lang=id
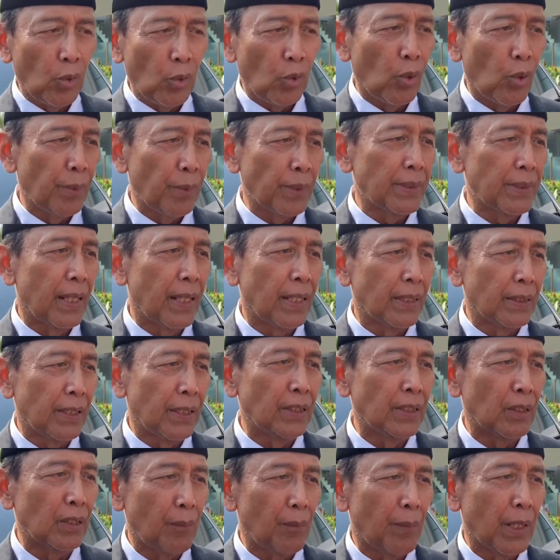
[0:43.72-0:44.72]
pondok
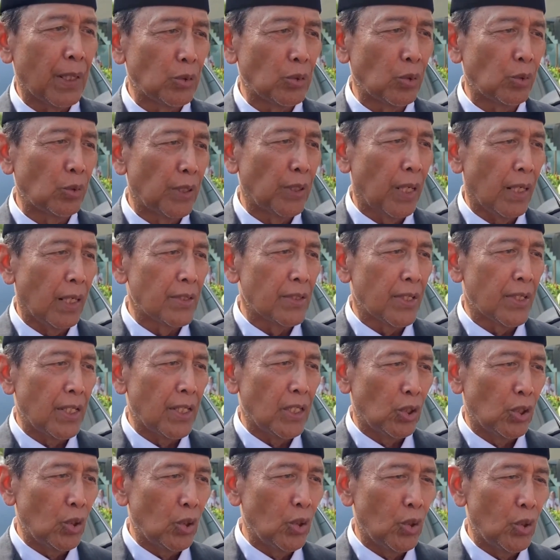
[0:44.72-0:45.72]
pesantren termasuk di Al
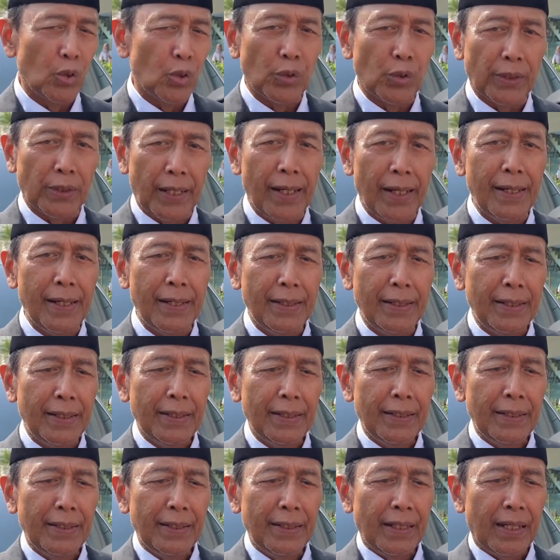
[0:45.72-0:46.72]
Zaitun ya.
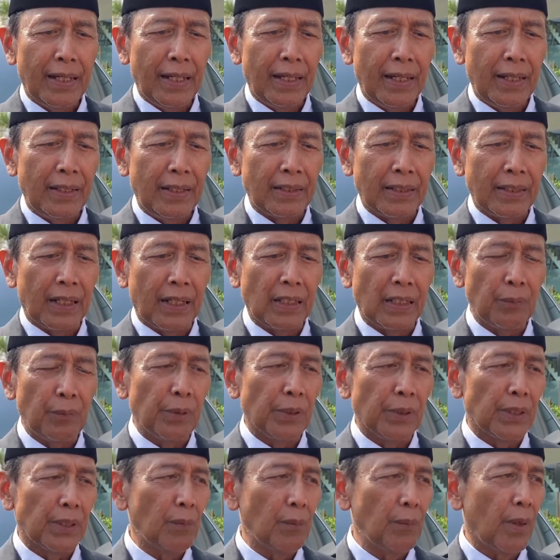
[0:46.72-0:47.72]
Dengan
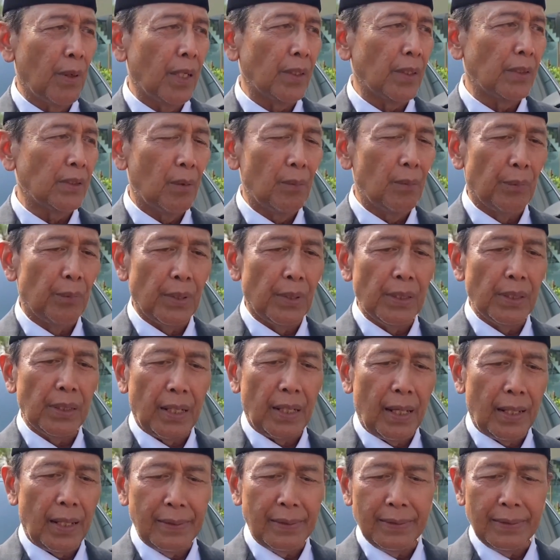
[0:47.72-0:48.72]
demikian maka saya
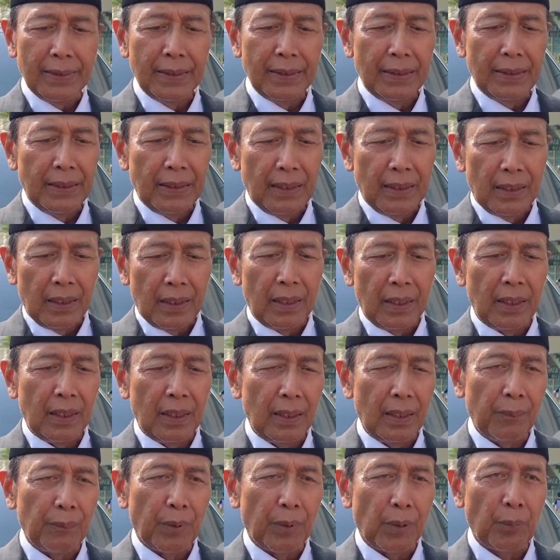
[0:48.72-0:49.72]
memberikan
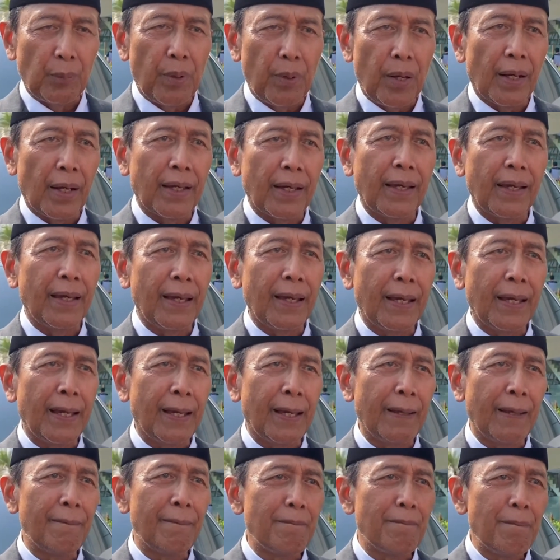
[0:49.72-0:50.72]
eh,
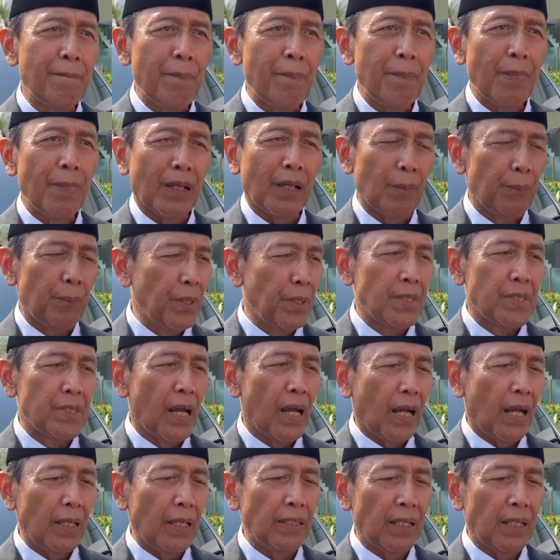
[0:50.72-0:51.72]
berbagai
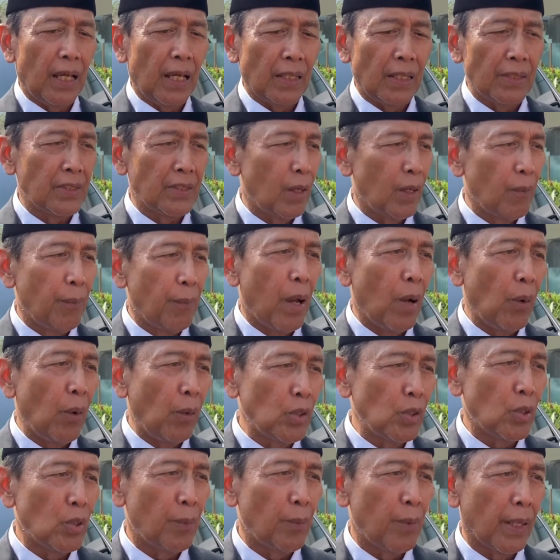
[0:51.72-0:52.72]
kebijakan yang akan saya
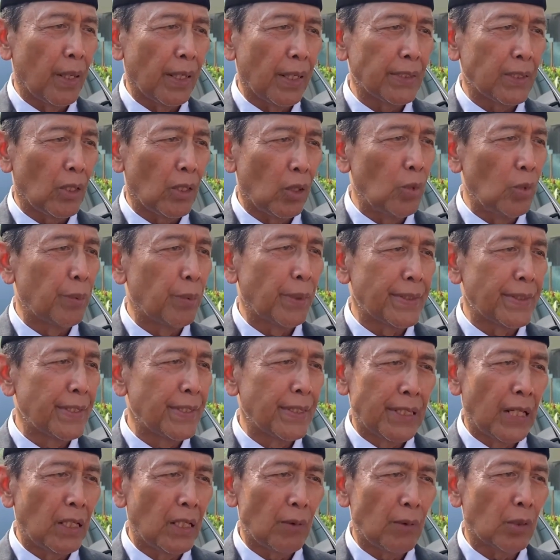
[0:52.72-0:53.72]
bangun sebagai calon
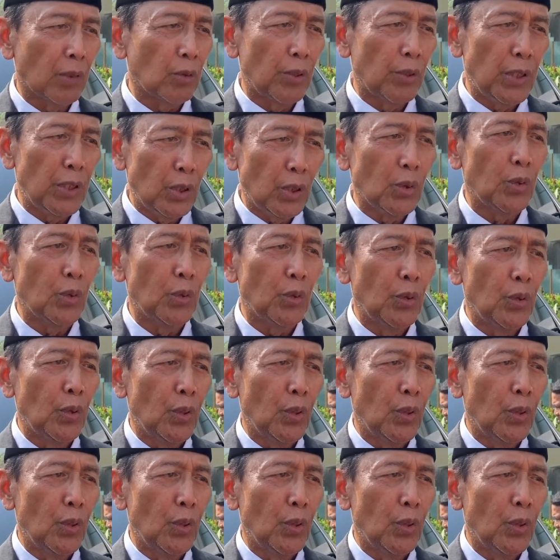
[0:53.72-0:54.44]
presiden waktu itu